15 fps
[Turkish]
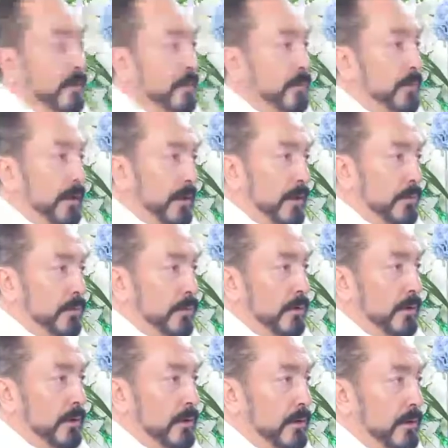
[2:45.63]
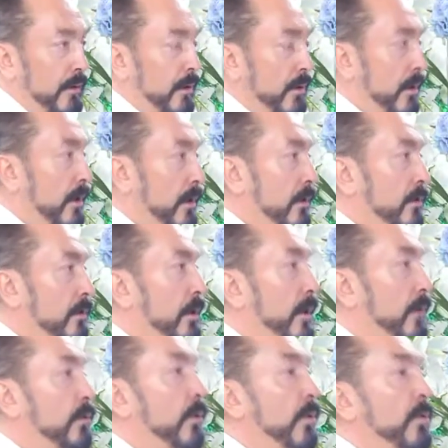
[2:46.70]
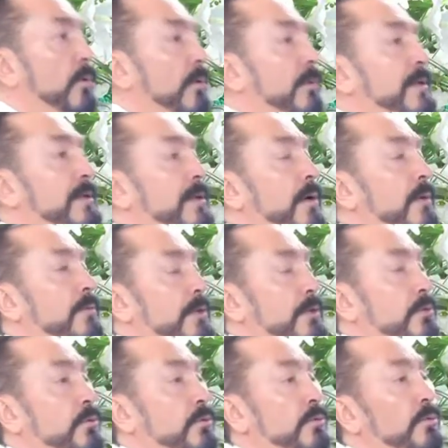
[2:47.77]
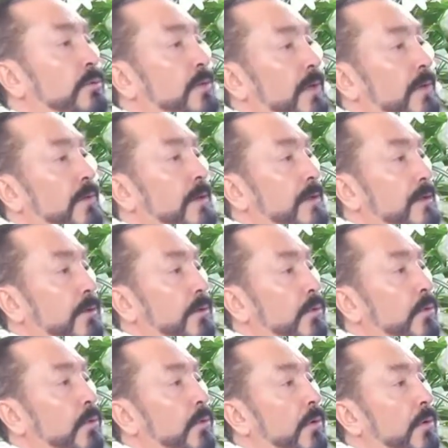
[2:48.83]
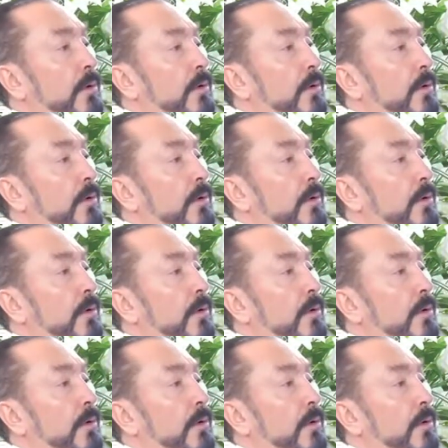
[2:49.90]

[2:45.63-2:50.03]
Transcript: kıyafet bile alamıyorlar. Ya ne olur mesela amcası 300 lira verse